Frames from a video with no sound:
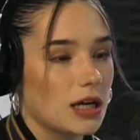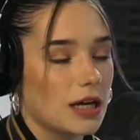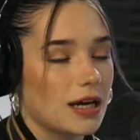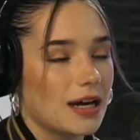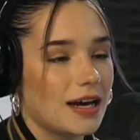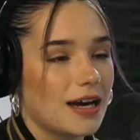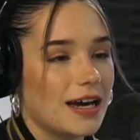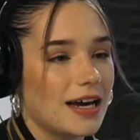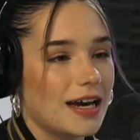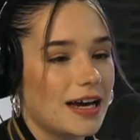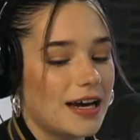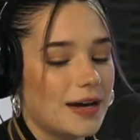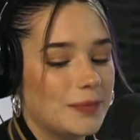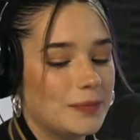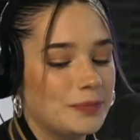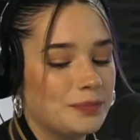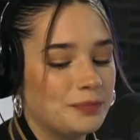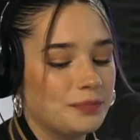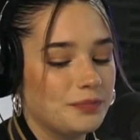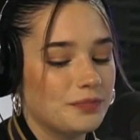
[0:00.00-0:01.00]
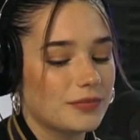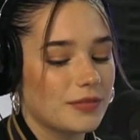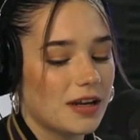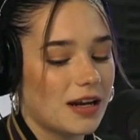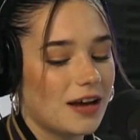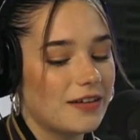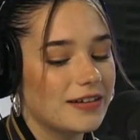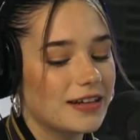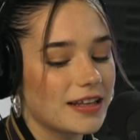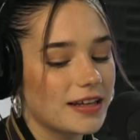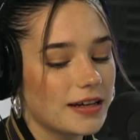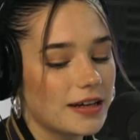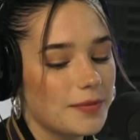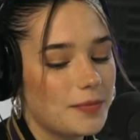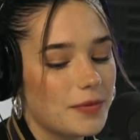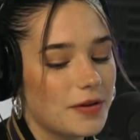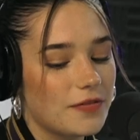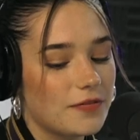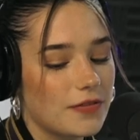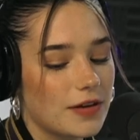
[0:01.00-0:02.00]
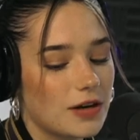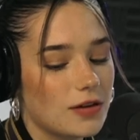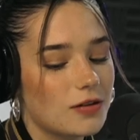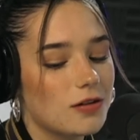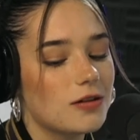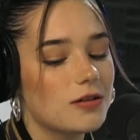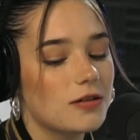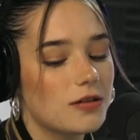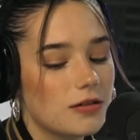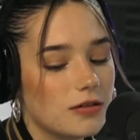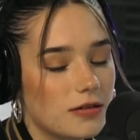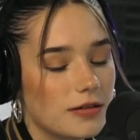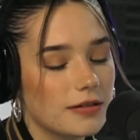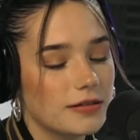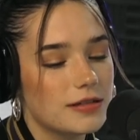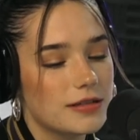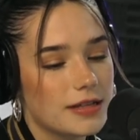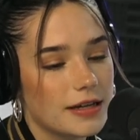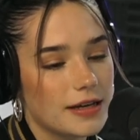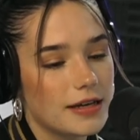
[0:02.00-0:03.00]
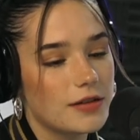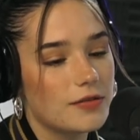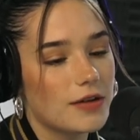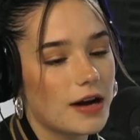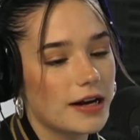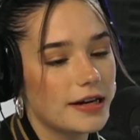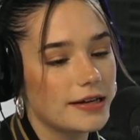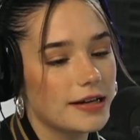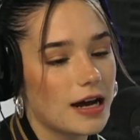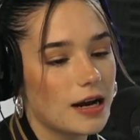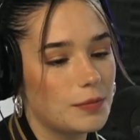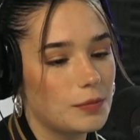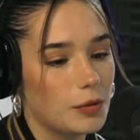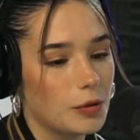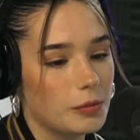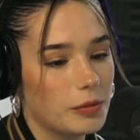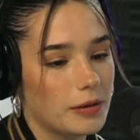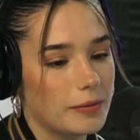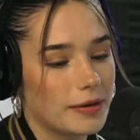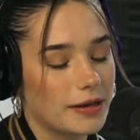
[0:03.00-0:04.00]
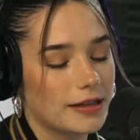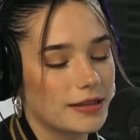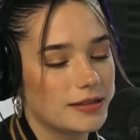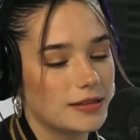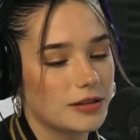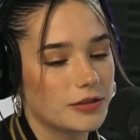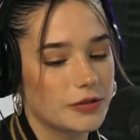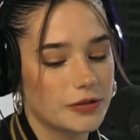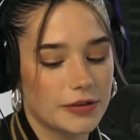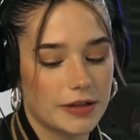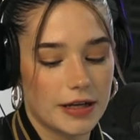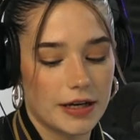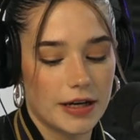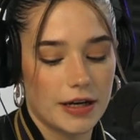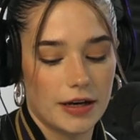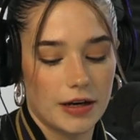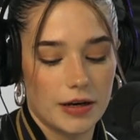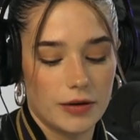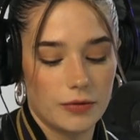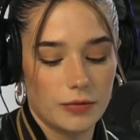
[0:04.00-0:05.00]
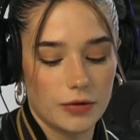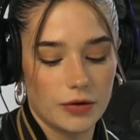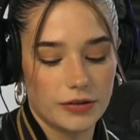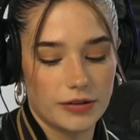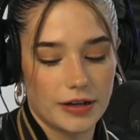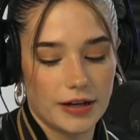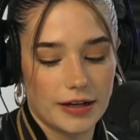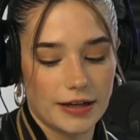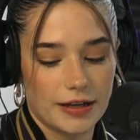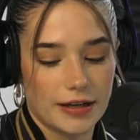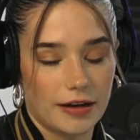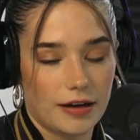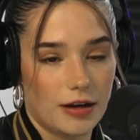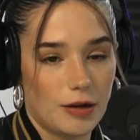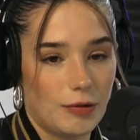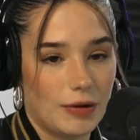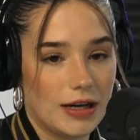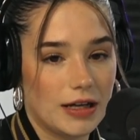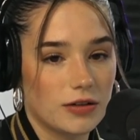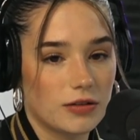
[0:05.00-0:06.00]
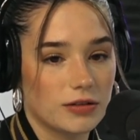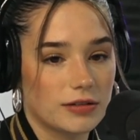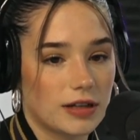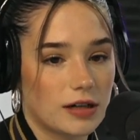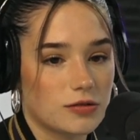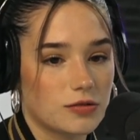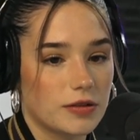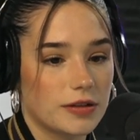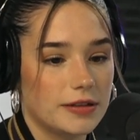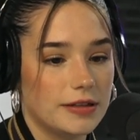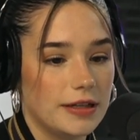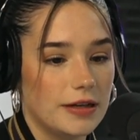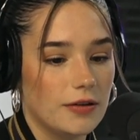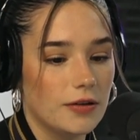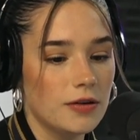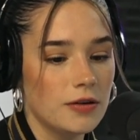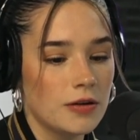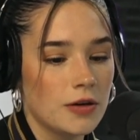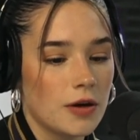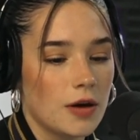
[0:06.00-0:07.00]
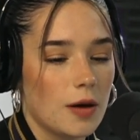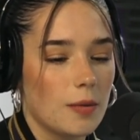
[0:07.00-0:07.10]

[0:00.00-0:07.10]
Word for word: Em, la verdad es que prefiero seguir una línea del pop, además que siento que uno tiene que igual encontrar su estilo,